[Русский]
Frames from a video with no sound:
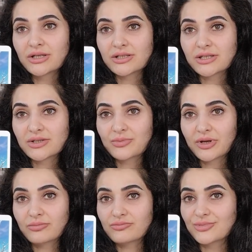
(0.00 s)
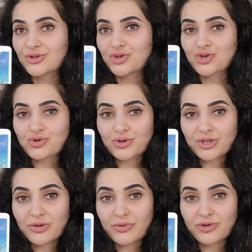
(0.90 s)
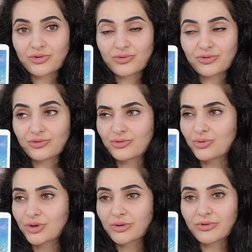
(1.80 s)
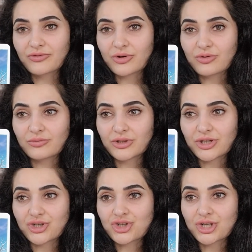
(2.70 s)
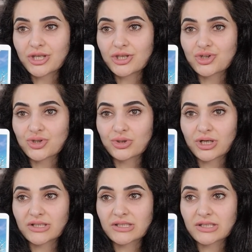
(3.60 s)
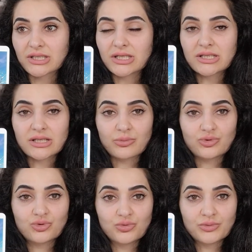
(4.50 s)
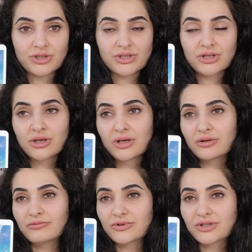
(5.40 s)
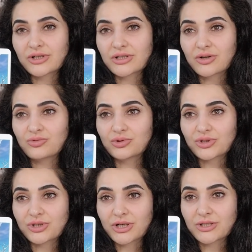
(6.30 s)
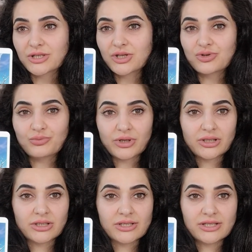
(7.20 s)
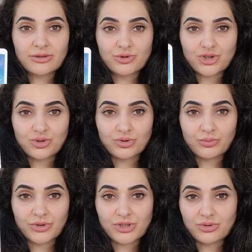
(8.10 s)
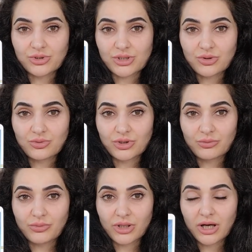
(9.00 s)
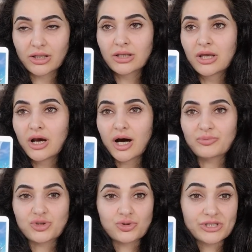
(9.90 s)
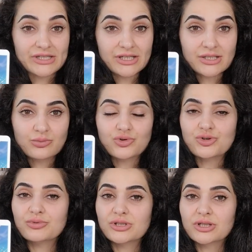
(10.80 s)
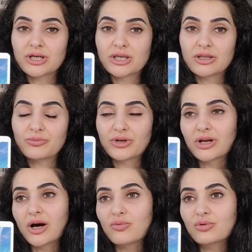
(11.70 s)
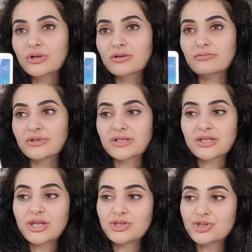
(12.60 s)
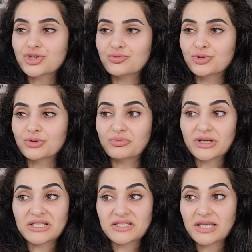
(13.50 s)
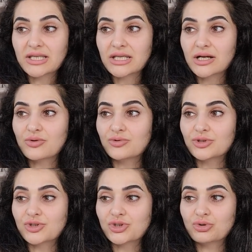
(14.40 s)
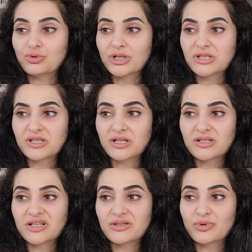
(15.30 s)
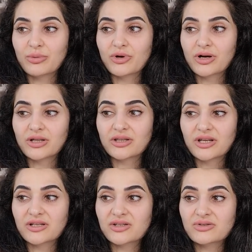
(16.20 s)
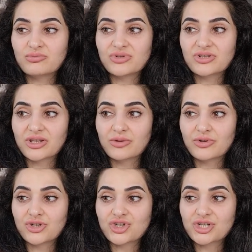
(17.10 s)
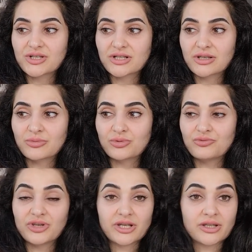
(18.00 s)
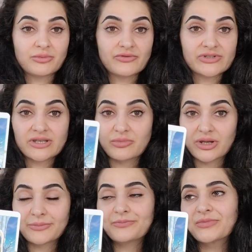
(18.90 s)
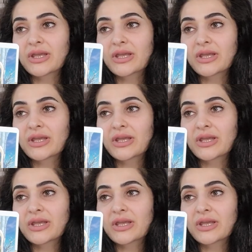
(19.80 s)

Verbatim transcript: Здесь прям быть жесткими, твердыми в каком-то решении, что-то оценить, обдумать, выстроить какую-то стратегию, проанализировать что-то, построить какой-то план, обсудить, может быть, это какие-то переговоры, выяснение чего-то, прояснение какой-то ситуации, сказать прям как отрезать, быть такими решительными, уверенными в себе